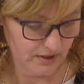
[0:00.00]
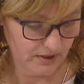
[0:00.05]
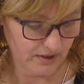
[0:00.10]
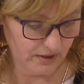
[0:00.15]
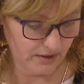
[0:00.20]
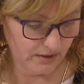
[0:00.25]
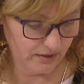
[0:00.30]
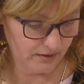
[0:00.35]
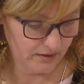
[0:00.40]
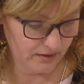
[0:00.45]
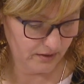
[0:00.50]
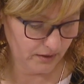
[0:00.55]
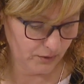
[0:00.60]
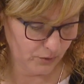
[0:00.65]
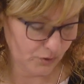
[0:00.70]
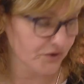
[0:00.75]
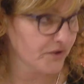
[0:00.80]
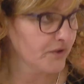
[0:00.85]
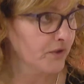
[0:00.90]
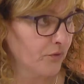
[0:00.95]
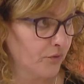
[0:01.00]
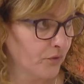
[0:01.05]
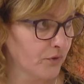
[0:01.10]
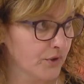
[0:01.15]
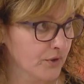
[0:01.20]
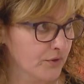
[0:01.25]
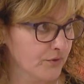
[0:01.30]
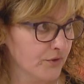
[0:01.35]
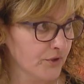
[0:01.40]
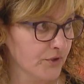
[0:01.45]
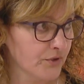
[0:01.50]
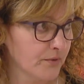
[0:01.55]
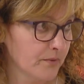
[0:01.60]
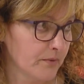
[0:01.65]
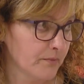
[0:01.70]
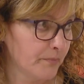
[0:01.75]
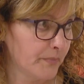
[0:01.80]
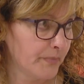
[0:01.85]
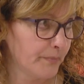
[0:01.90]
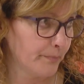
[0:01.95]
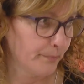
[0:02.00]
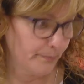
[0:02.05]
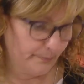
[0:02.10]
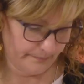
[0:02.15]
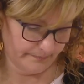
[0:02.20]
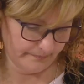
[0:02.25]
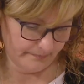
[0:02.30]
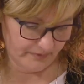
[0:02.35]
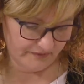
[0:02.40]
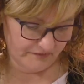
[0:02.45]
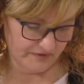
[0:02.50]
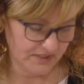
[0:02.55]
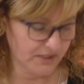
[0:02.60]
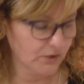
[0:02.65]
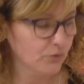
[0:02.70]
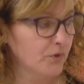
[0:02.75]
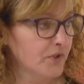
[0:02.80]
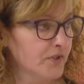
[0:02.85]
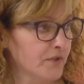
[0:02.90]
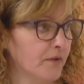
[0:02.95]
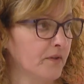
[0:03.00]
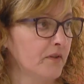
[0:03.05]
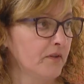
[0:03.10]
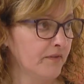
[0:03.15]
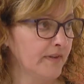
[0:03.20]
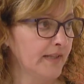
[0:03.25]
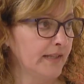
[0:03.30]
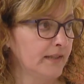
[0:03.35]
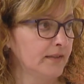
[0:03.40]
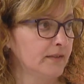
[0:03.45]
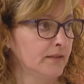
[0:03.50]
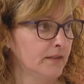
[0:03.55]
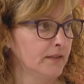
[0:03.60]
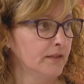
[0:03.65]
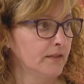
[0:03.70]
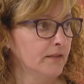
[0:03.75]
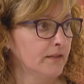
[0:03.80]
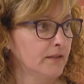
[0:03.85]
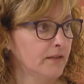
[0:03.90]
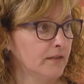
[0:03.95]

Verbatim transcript: e, e outros adornos Sim. para fazer a decoração da vela. Sim,